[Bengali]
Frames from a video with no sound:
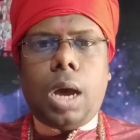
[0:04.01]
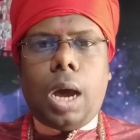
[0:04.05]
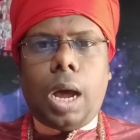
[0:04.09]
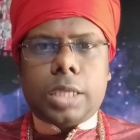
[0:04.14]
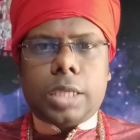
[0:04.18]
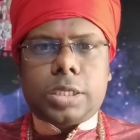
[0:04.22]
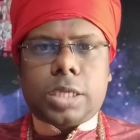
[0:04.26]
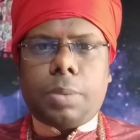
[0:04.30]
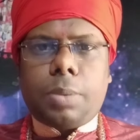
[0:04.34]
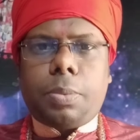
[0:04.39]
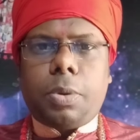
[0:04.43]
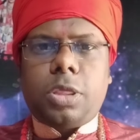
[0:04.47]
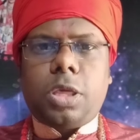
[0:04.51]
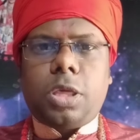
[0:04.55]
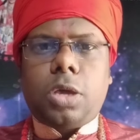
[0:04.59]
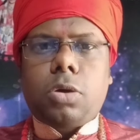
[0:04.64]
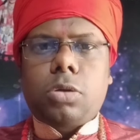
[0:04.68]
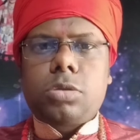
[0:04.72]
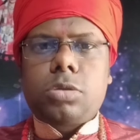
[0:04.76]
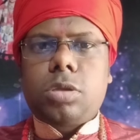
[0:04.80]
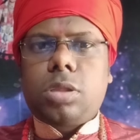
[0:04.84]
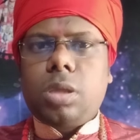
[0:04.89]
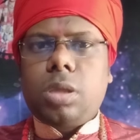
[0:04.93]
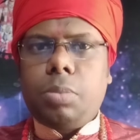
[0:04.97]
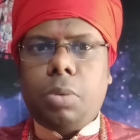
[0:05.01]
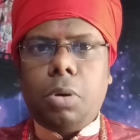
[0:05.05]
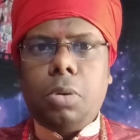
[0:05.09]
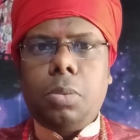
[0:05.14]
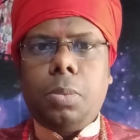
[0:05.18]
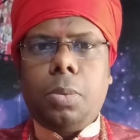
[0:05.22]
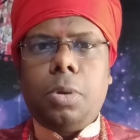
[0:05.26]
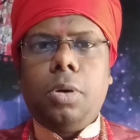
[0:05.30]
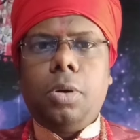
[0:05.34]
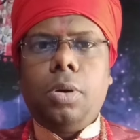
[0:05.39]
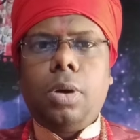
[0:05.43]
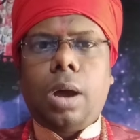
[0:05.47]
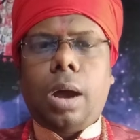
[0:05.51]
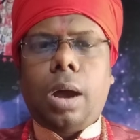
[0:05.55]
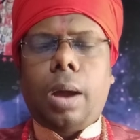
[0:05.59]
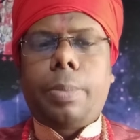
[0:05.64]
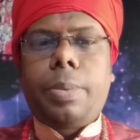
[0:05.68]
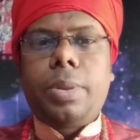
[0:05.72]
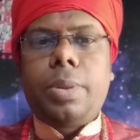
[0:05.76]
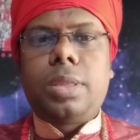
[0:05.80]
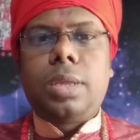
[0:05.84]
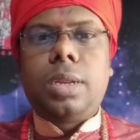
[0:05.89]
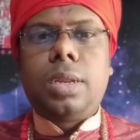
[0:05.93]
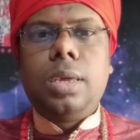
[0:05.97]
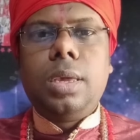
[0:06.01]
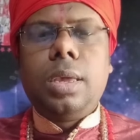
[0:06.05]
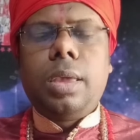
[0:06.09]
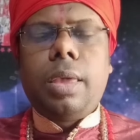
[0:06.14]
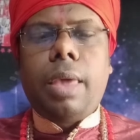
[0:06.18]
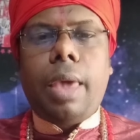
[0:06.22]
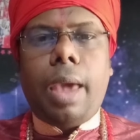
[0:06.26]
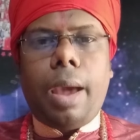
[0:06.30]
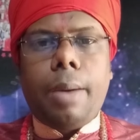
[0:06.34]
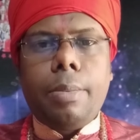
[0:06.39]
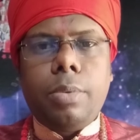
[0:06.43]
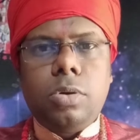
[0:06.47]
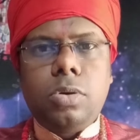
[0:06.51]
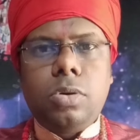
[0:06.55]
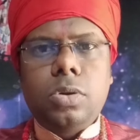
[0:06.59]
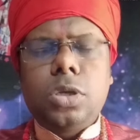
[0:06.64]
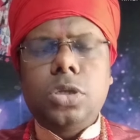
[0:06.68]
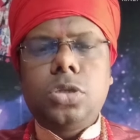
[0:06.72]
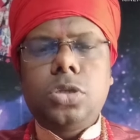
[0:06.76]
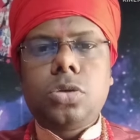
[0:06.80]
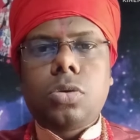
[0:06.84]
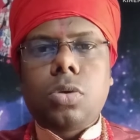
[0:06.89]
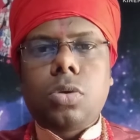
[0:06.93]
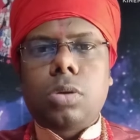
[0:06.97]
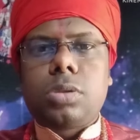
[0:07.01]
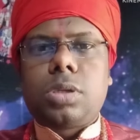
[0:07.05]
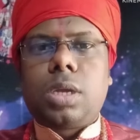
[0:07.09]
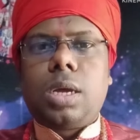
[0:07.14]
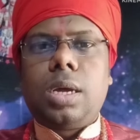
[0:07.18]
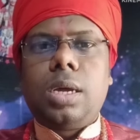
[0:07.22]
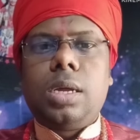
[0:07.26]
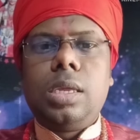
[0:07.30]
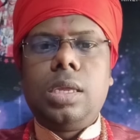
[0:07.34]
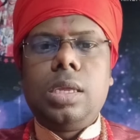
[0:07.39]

আজকে বৈদিক কথাতে বলবো আপনাদের এমন কিছু কথা